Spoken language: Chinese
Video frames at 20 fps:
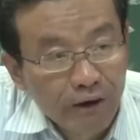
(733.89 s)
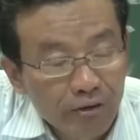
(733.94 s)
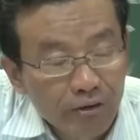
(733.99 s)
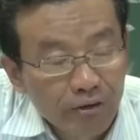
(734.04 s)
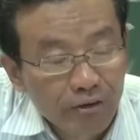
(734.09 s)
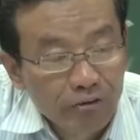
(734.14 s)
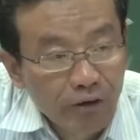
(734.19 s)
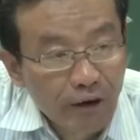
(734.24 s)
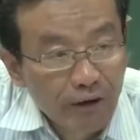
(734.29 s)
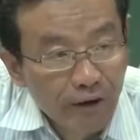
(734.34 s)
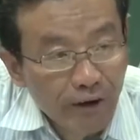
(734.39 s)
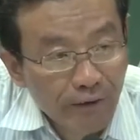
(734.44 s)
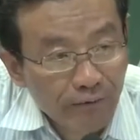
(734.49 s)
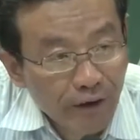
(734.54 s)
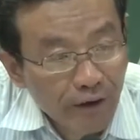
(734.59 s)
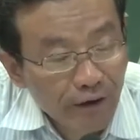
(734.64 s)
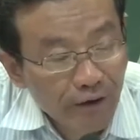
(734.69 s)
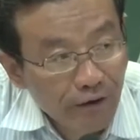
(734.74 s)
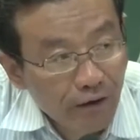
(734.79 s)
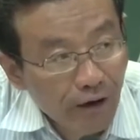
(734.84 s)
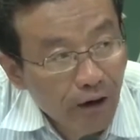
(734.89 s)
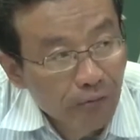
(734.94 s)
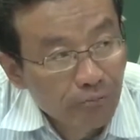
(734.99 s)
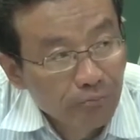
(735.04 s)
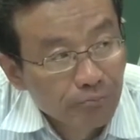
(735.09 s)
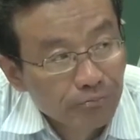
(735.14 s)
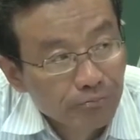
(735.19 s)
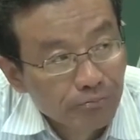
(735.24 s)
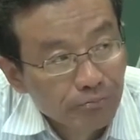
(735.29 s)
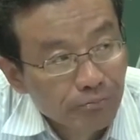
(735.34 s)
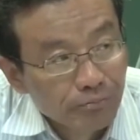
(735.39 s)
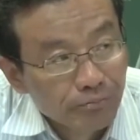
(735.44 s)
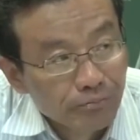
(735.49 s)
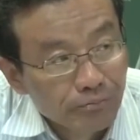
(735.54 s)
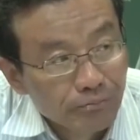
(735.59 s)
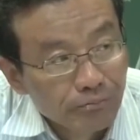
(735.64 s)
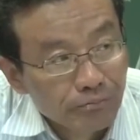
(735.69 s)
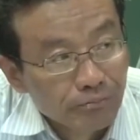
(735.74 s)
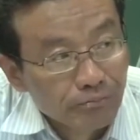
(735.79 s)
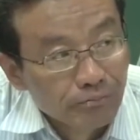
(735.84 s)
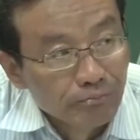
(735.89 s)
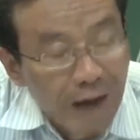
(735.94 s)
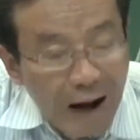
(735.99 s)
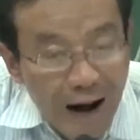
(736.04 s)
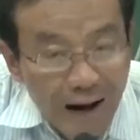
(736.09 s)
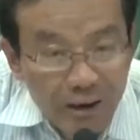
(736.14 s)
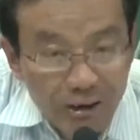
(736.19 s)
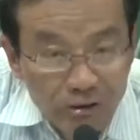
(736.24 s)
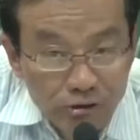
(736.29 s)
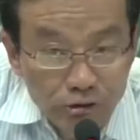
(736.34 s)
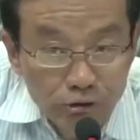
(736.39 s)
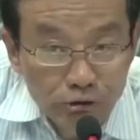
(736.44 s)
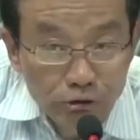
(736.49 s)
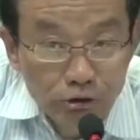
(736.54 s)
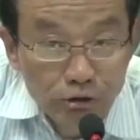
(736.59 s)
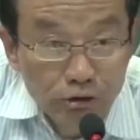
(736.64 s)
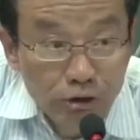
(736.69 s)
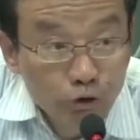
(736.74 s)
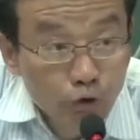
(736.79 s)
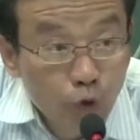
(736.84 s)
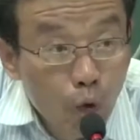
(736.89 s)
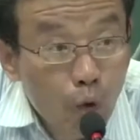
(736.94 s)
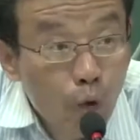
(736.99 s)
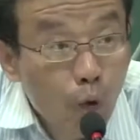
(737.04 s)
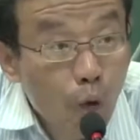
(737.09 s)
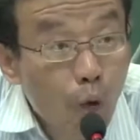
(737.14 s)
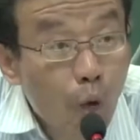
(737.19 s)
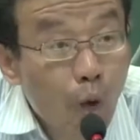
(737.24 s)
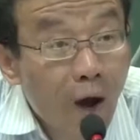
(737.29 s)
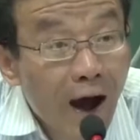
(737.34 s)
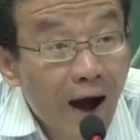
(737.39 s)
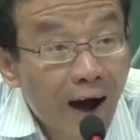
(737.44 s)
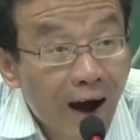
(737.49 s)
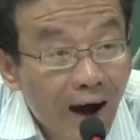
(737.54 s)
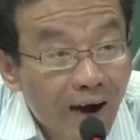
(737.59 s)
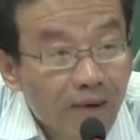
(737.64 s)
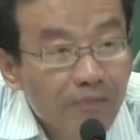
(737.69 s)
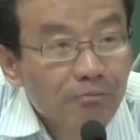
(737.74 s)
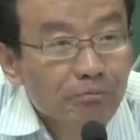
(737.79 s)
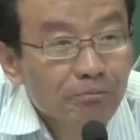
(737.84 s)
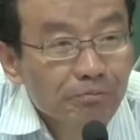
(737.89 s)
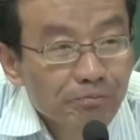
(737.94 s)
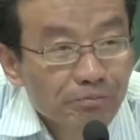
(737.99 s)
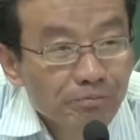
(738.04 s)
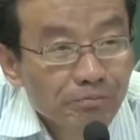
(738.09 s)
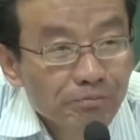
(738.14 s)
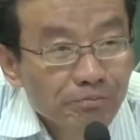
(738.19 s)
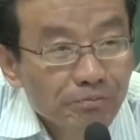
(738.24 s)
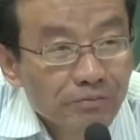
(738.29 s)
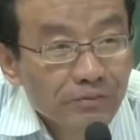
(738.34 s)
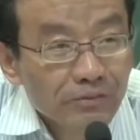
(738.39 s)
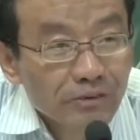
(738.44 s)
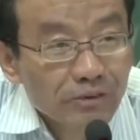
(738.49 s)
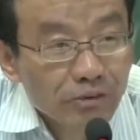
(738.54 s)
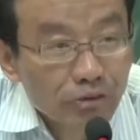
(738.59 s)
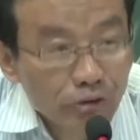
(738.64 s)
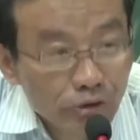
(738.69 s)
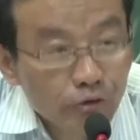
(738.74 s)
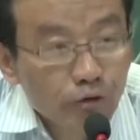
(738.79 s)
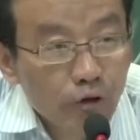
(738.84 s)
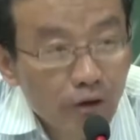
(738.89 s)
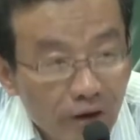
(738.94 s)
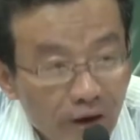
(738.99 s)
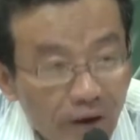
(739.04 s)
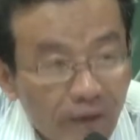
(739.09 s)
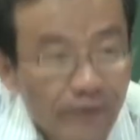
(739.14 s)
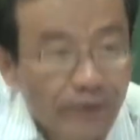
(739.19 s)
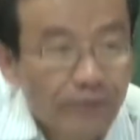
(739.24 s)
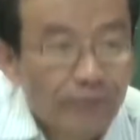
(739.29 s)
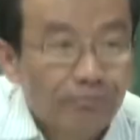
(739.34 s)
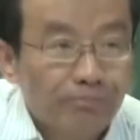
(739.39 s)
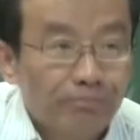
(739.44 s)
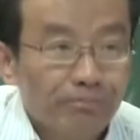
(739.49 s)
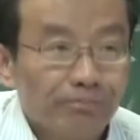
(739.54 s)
也承认的一个马克思主义的中国化啊，是否可能？